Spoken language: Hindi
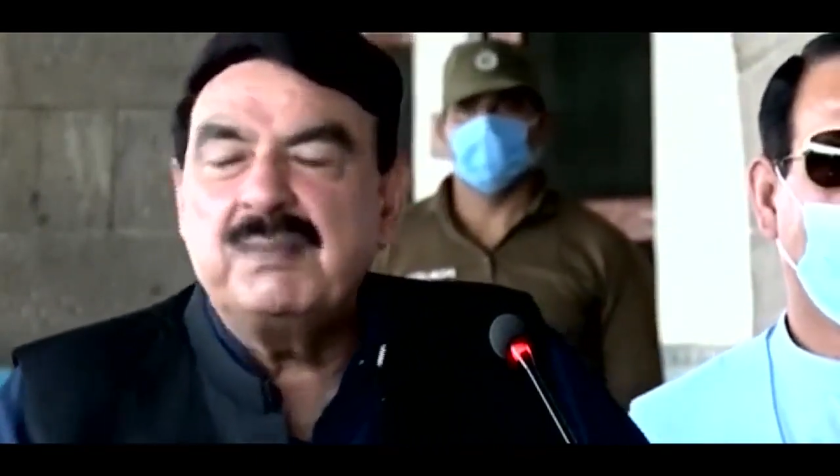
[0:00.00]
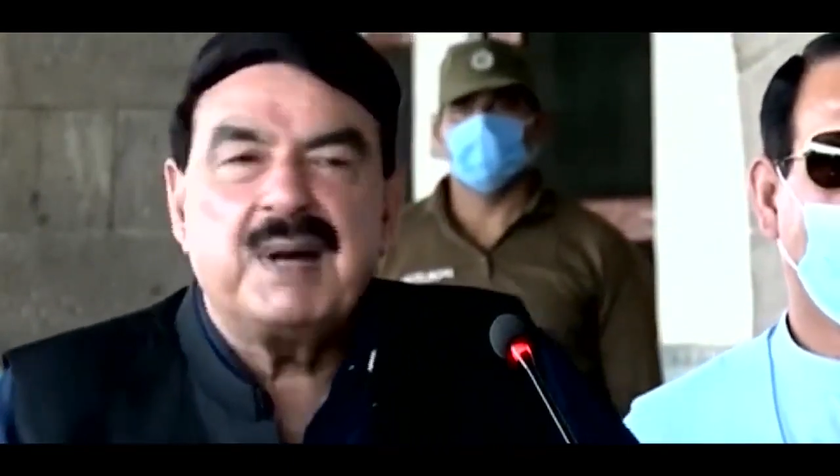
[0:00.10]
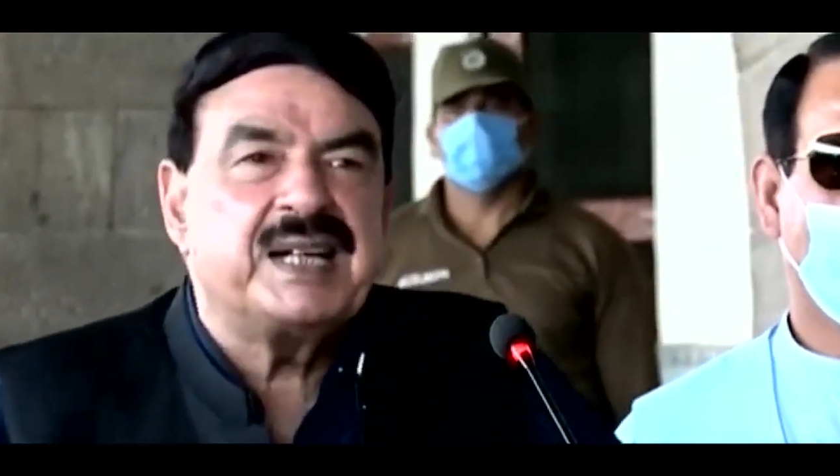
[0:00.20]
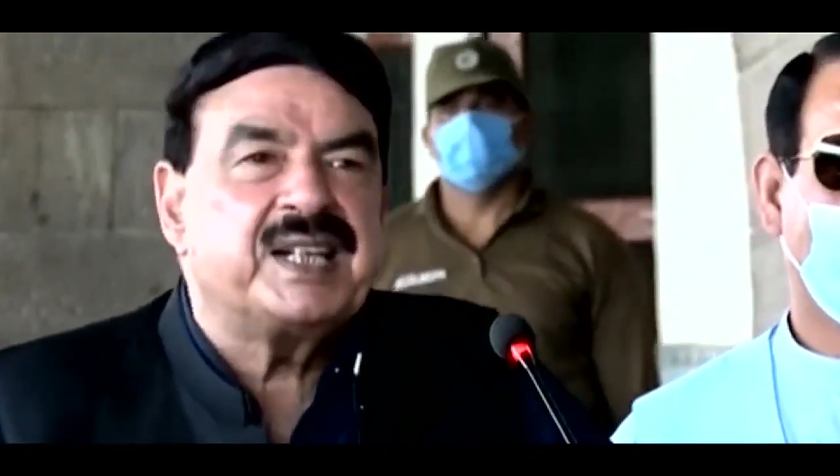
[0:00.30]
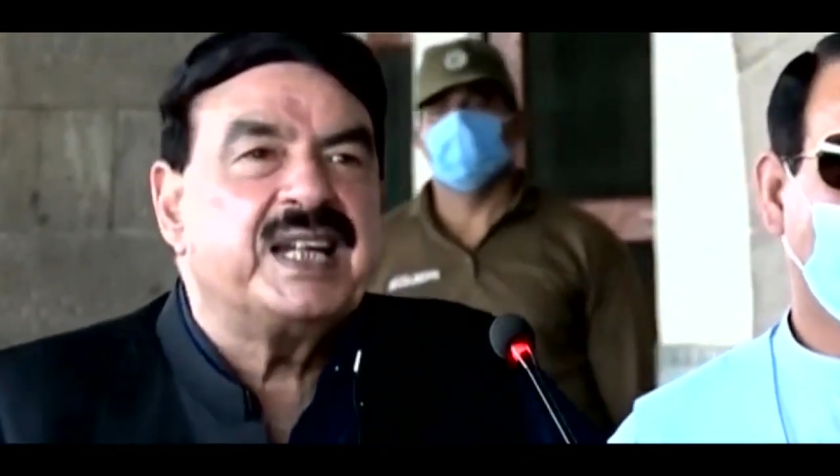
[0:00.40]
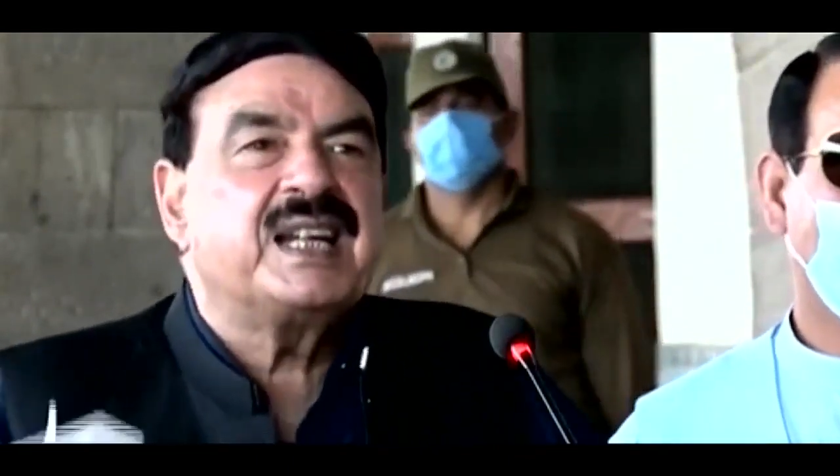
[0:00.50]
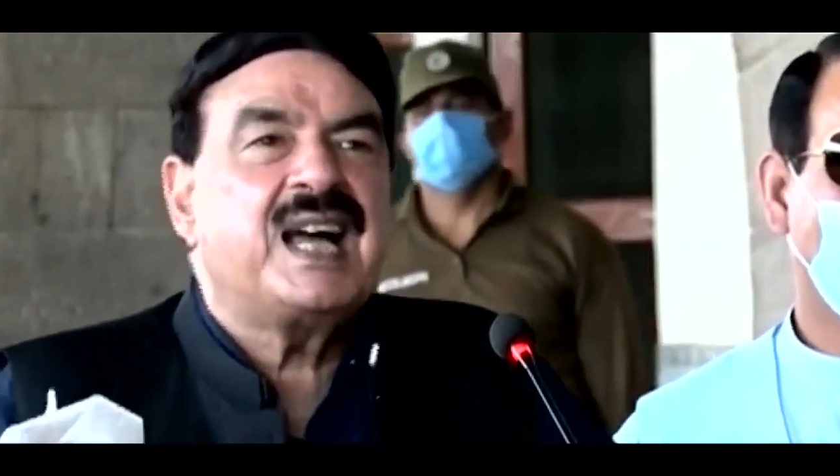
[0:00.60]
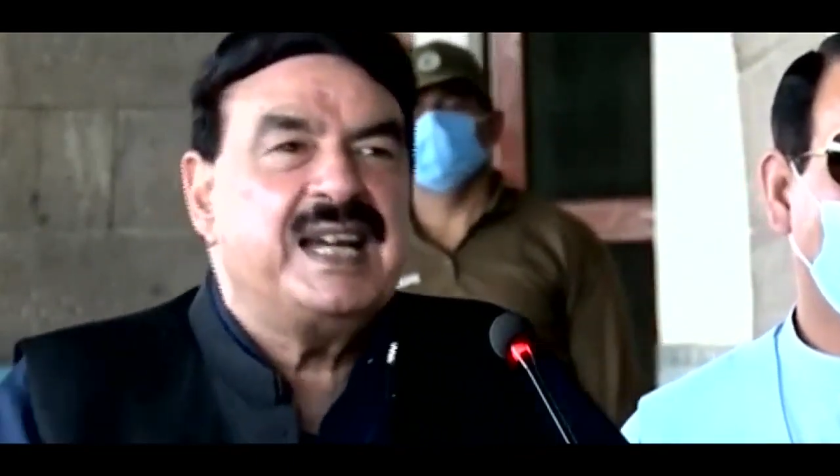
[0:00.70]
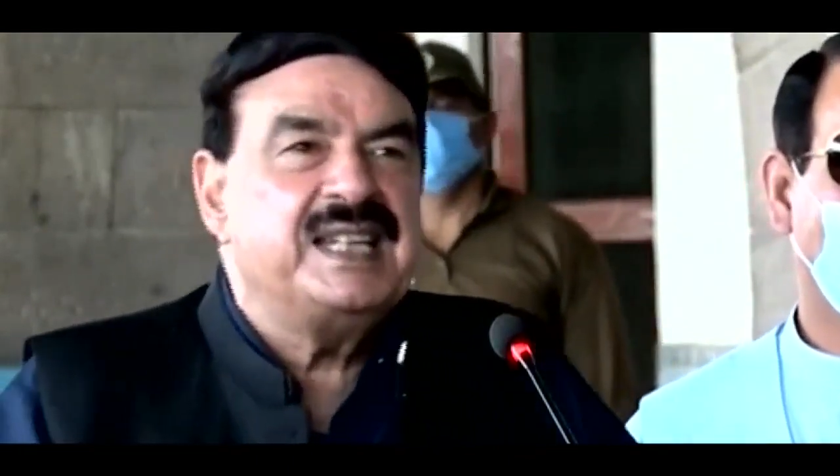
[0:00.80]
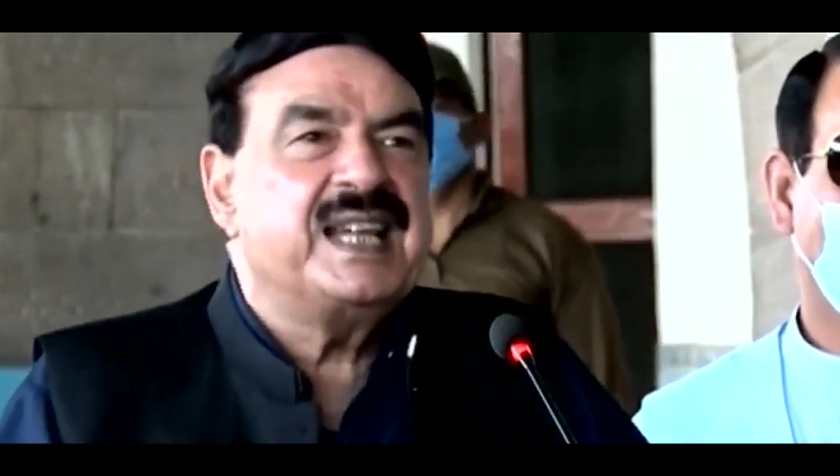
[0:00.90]
बाद ट्रेन
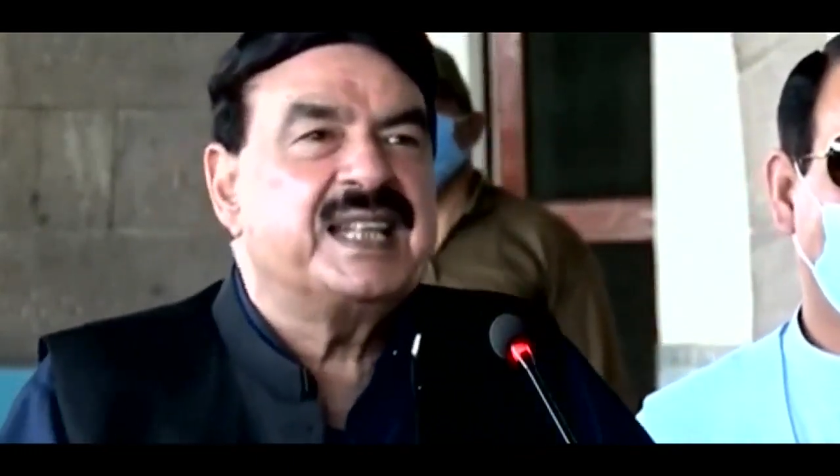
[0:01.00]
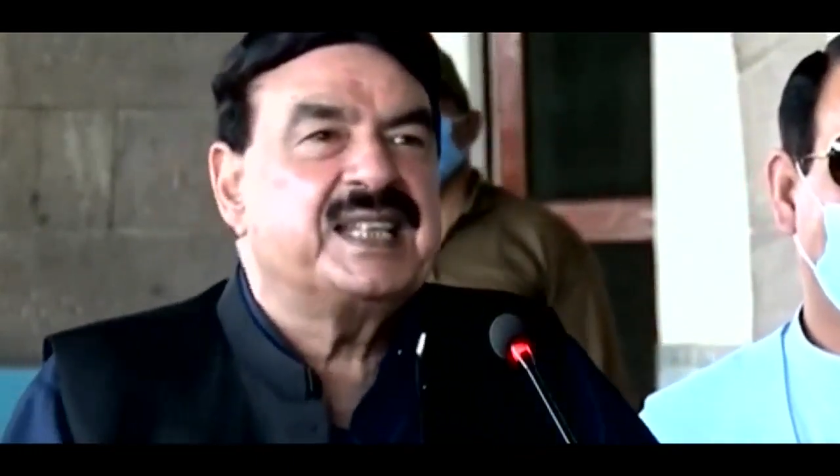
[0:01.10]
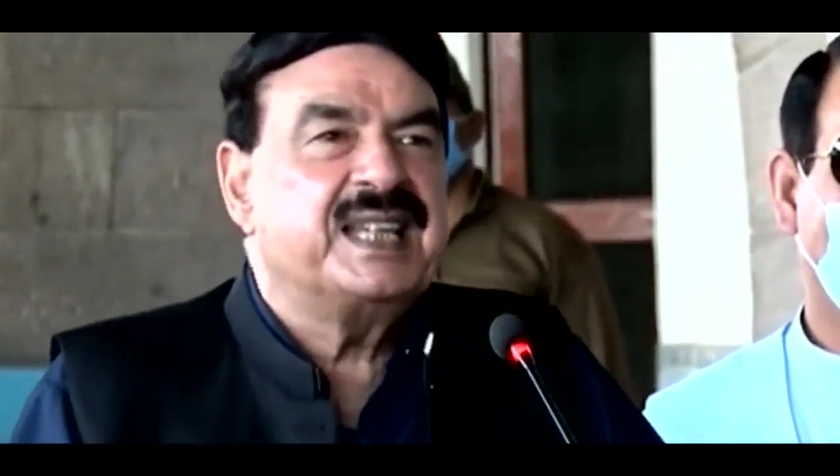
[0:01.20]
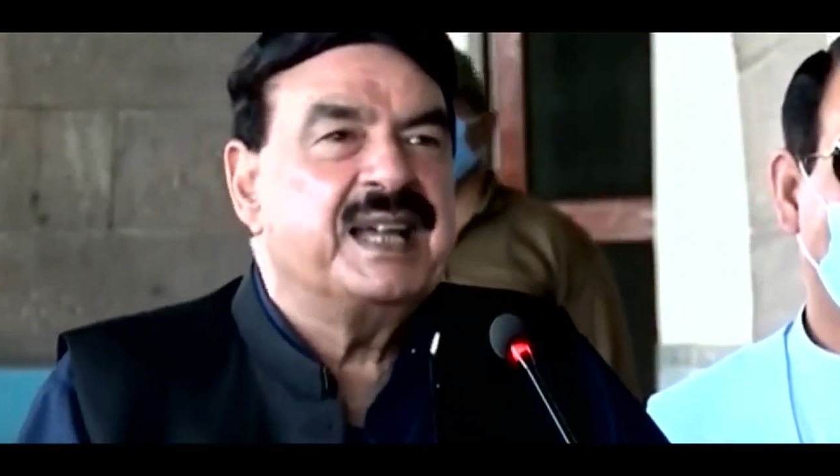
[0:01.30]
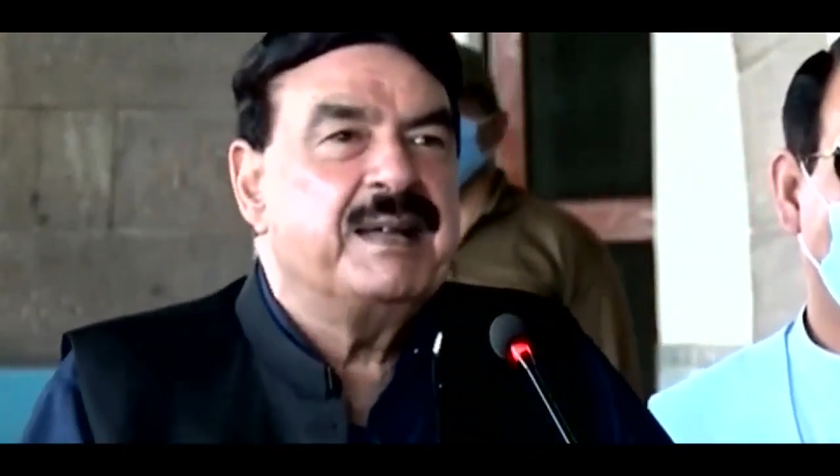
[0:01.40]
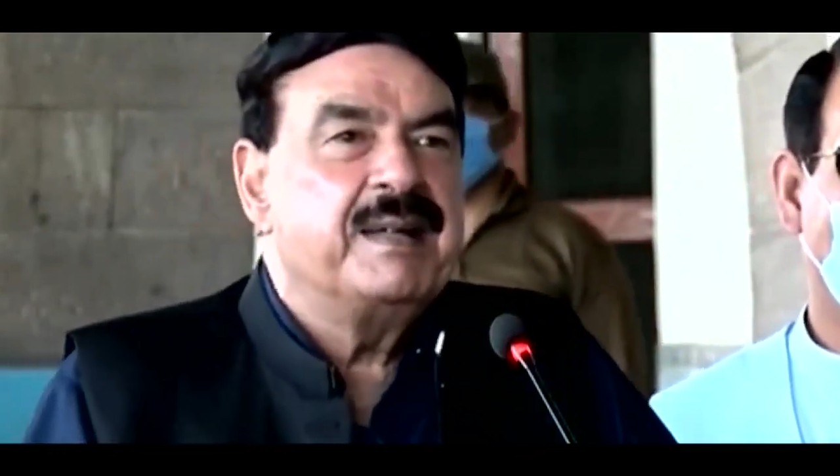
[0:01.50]
खाली जाती है